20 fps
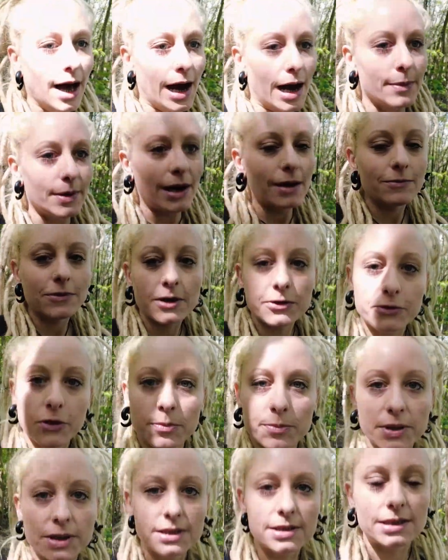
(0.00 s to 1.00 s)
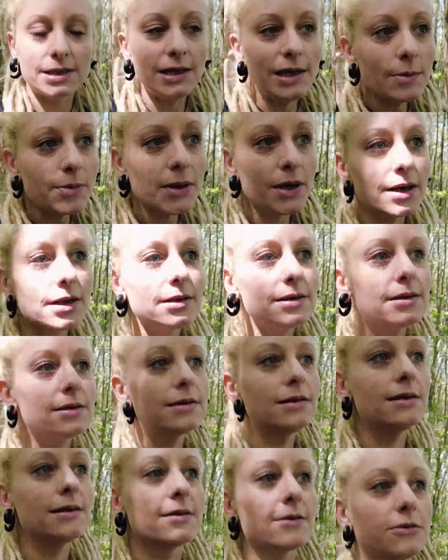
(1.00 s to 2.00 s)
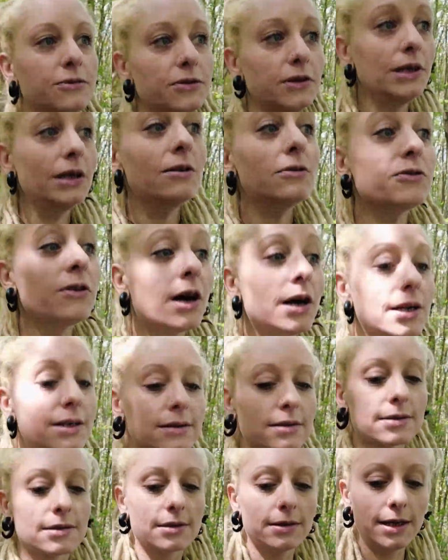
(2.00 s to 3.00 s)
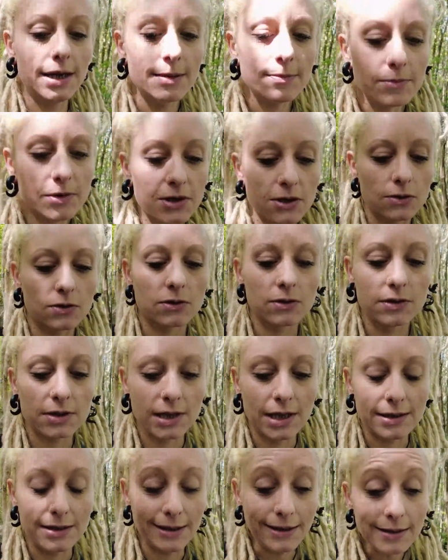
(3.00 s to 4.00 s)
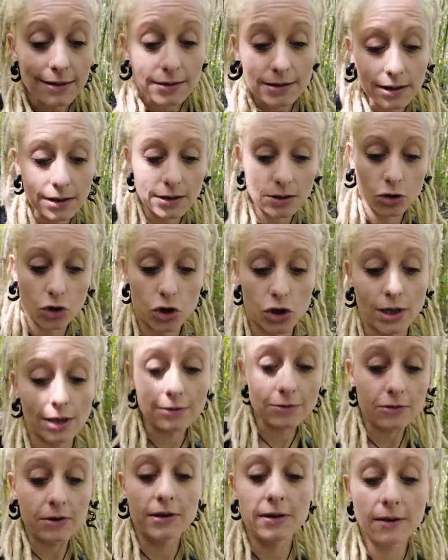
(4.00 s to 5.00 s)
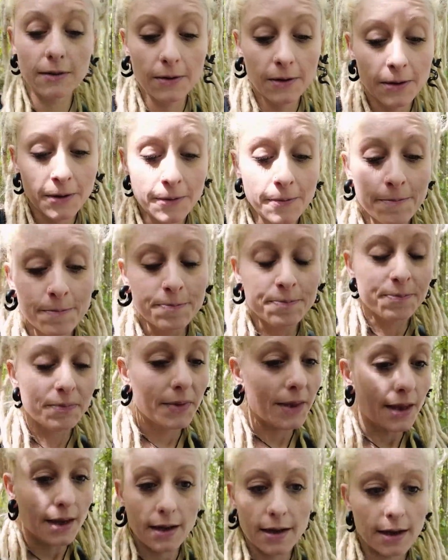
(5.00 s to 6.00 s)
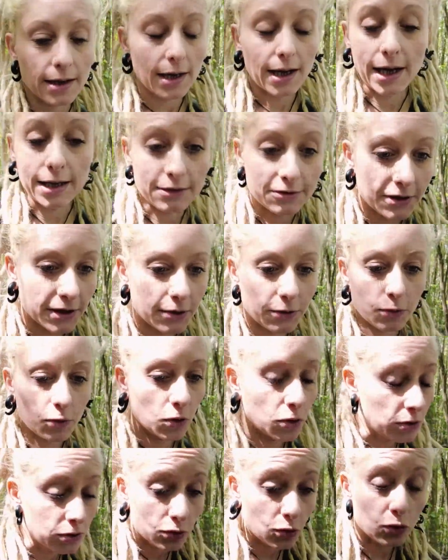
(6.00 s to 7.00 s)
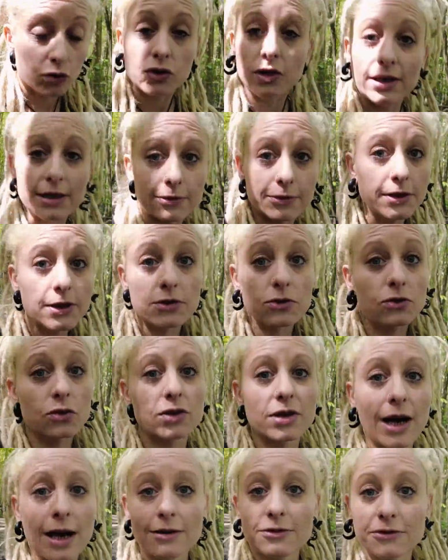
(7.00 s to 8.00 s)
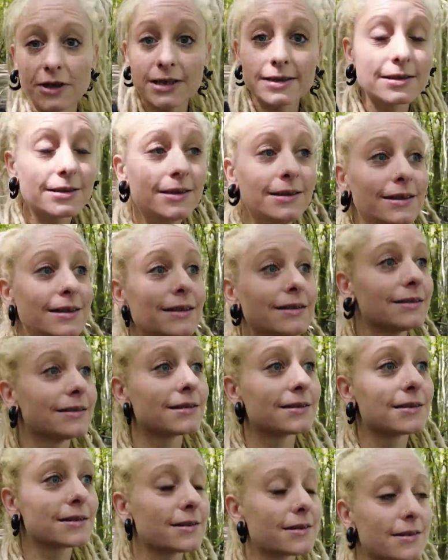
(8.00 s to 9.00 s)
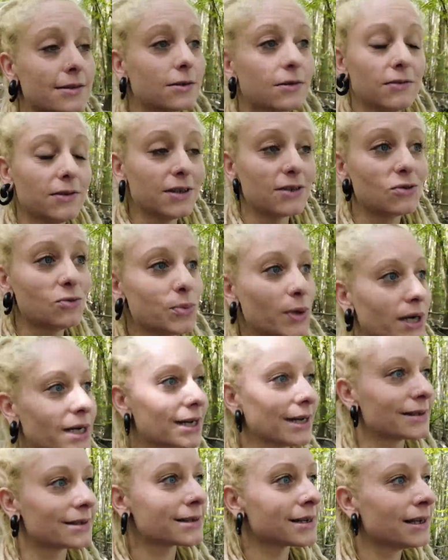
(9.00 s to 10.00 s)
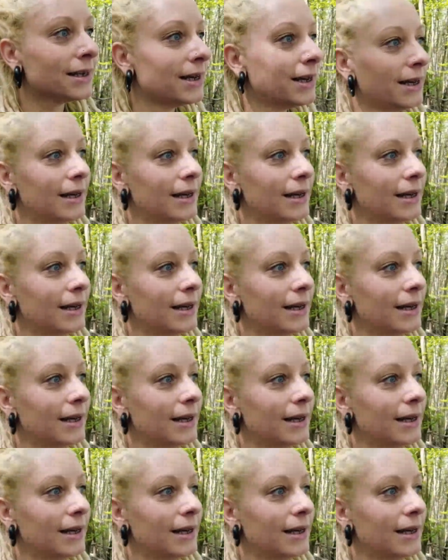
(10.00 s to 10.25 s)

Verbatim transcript: Aber einfach vom Prinzip her ist diese Vielfalt des Lebens und der Dinge, die hier stattfinden, einfach, ich finde es total faszinierend. Das ist irgendwie super krass.